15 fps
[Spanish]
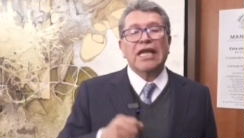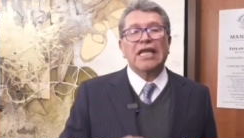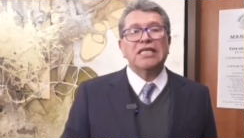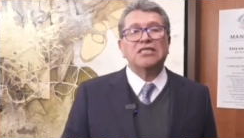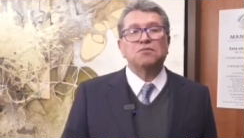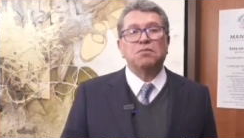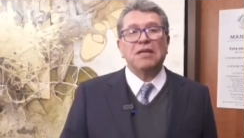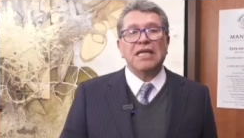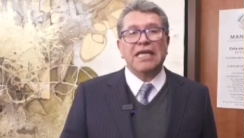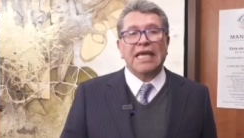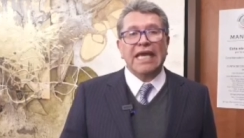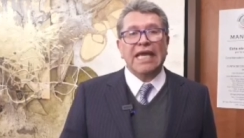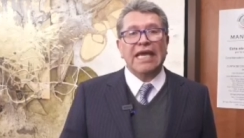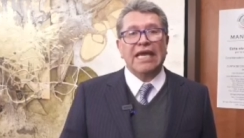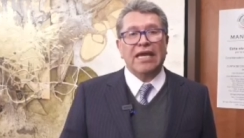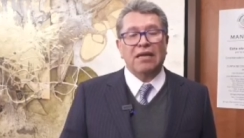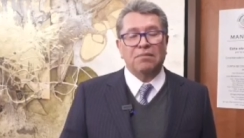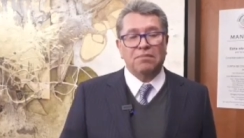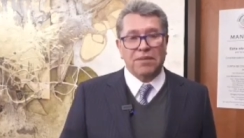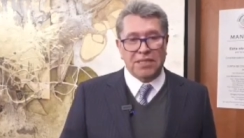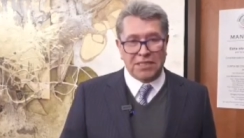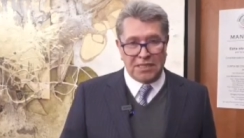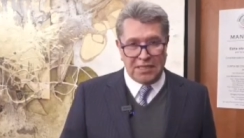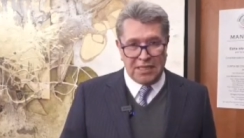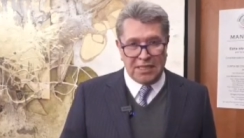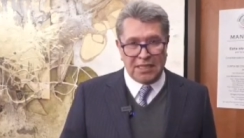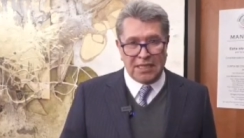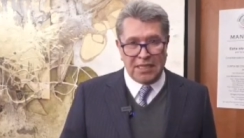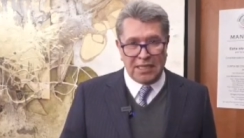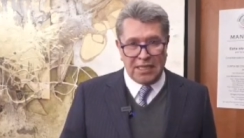que le expliqué al
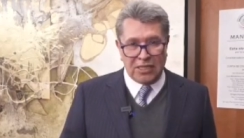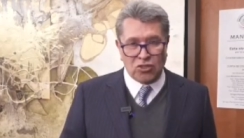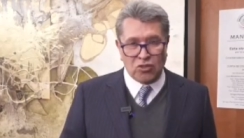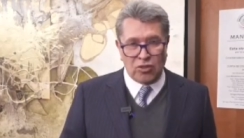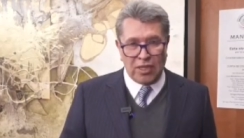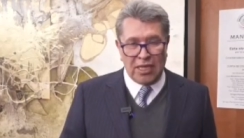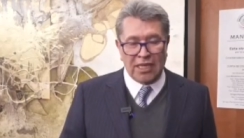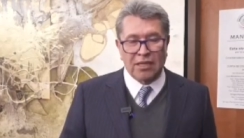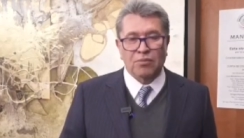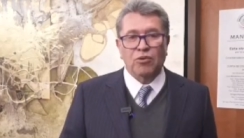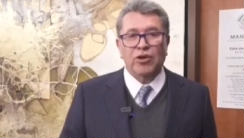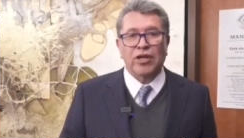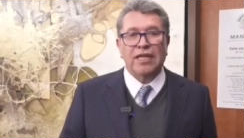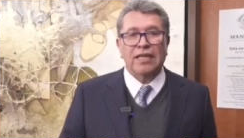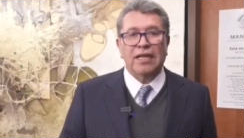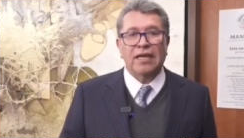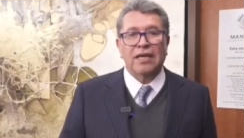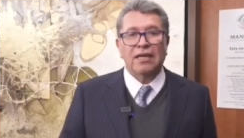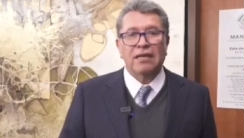presidente nacional de Morena.